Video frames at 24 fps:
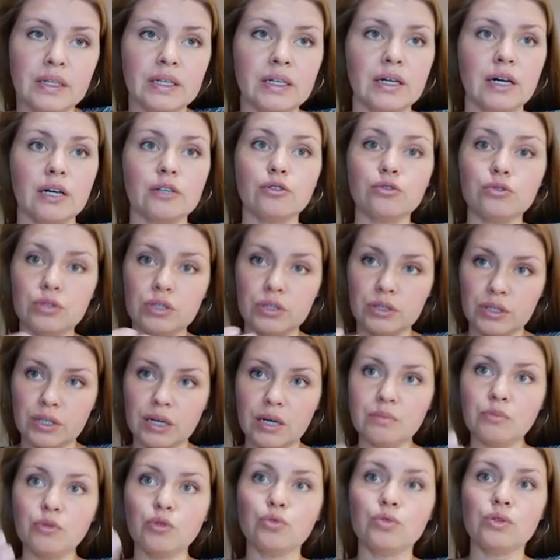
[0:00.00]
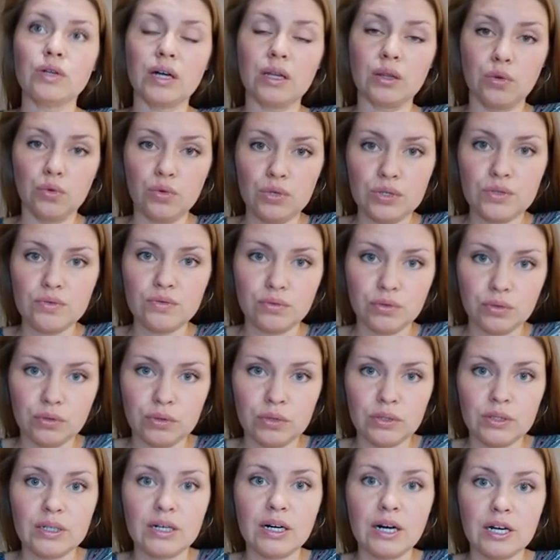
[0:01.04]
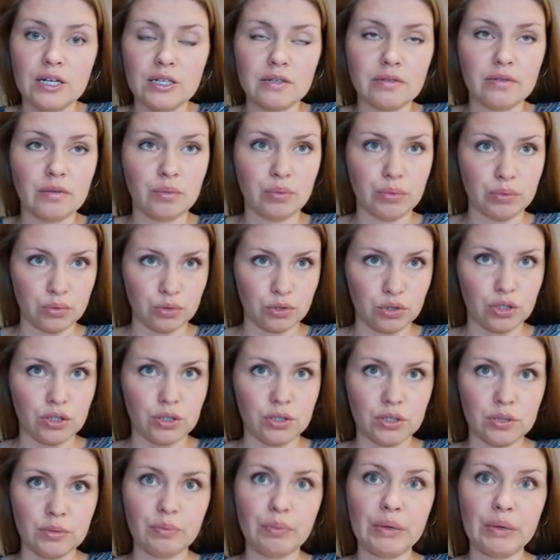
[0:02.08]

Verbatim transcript: которые нам удалось вот разово получить.